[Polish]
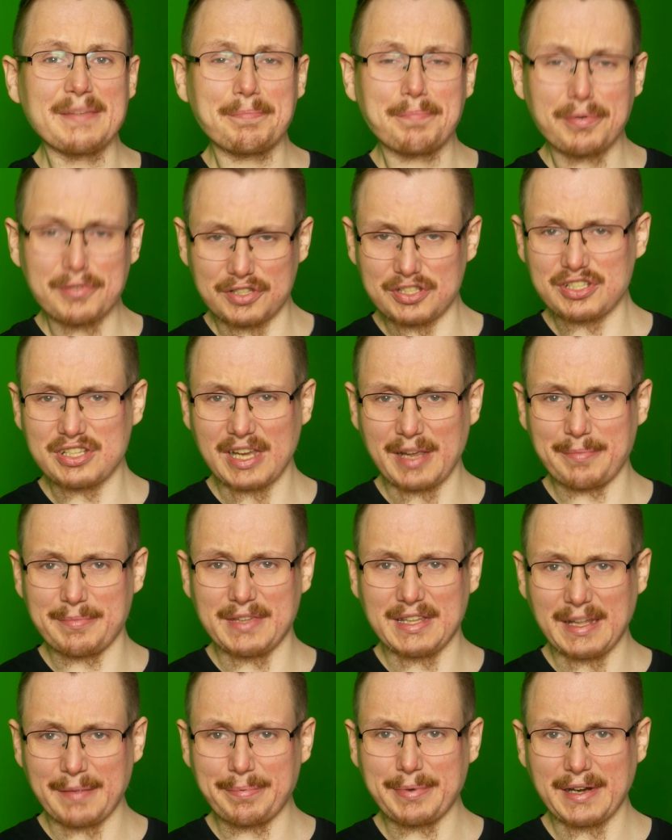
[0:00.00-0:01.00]
i
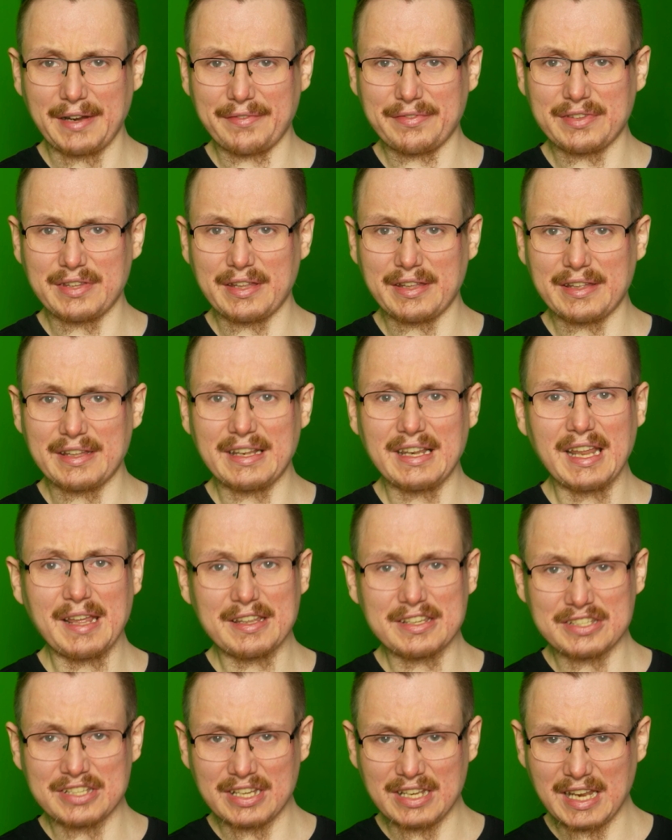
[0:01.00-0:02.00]
potrzebne, naprawdę, Le
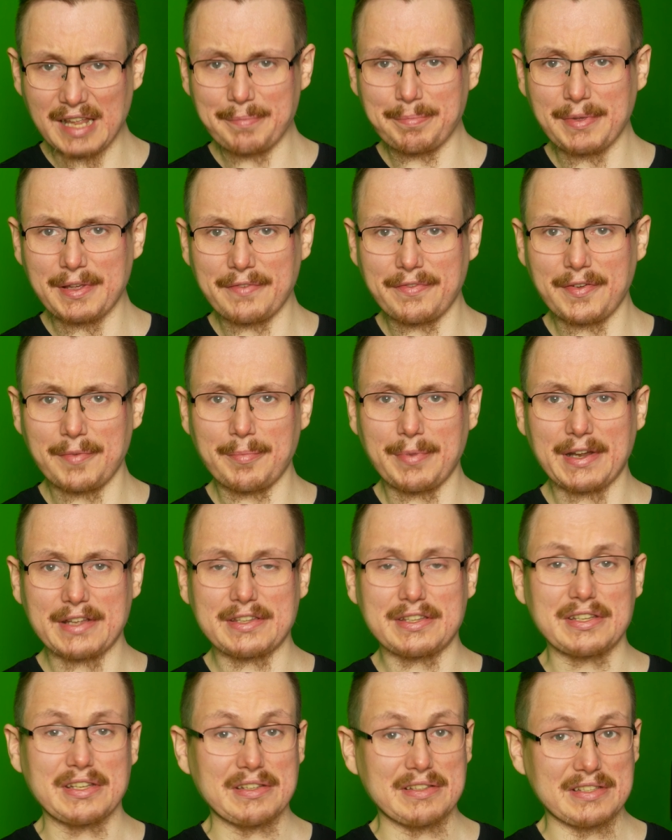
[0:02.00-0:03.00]
że lepiej
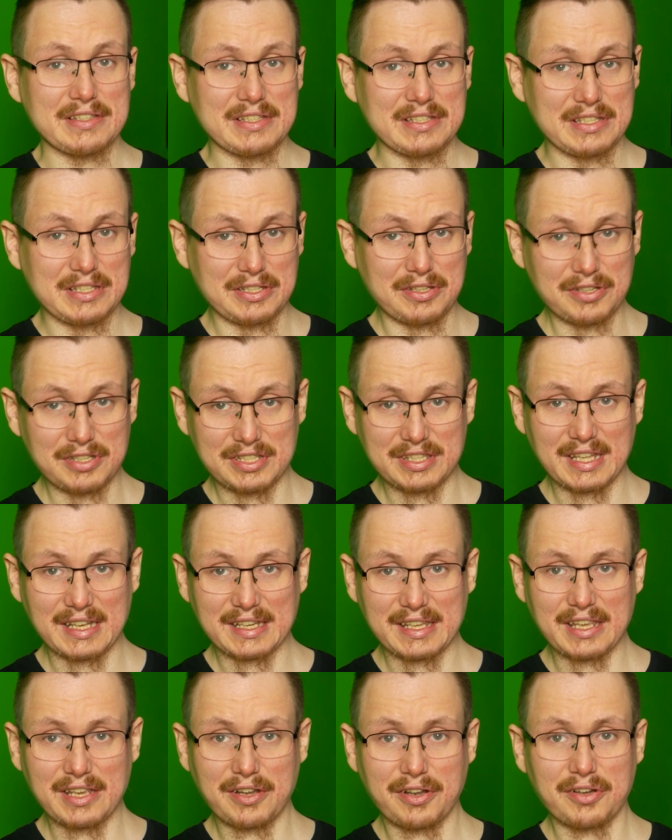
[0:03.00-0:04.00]
wybrać coś
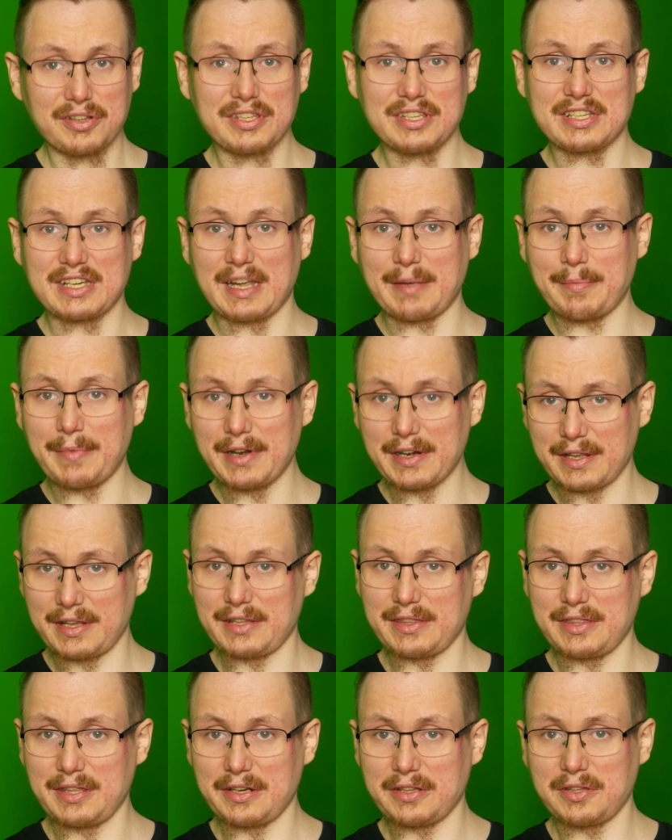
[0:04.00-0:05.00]
takiego niż
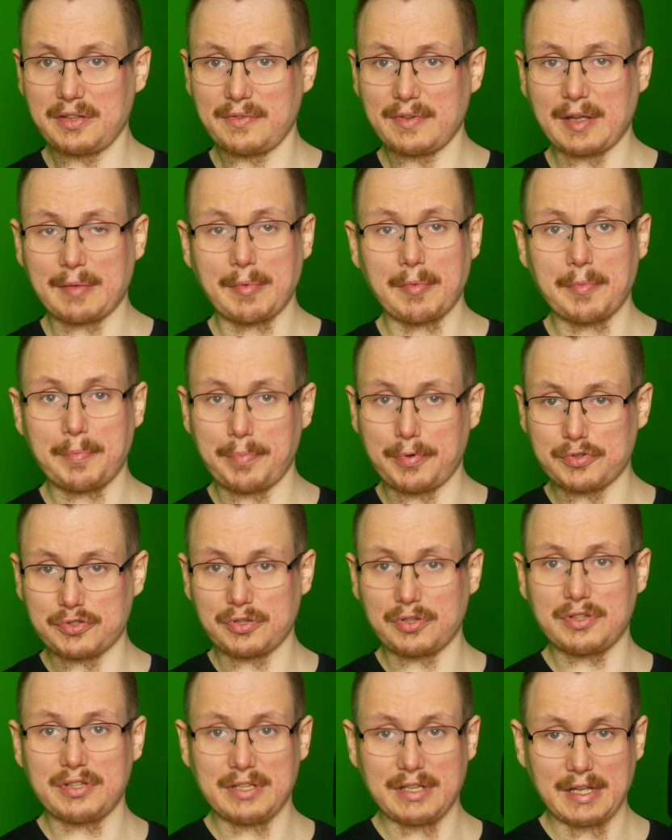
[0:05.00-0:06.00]
kamerkę internetową, jak mamy
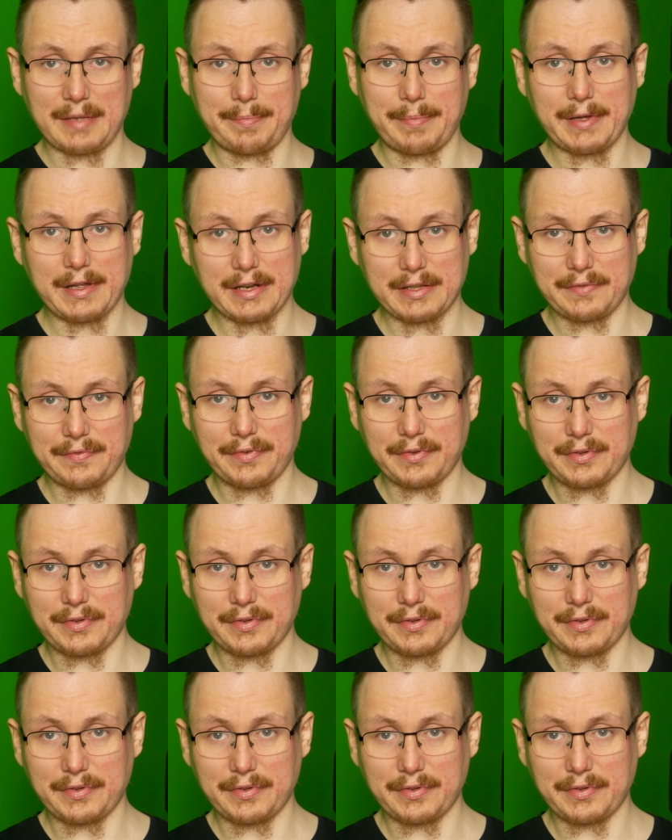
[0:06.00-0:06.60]
porządny aparat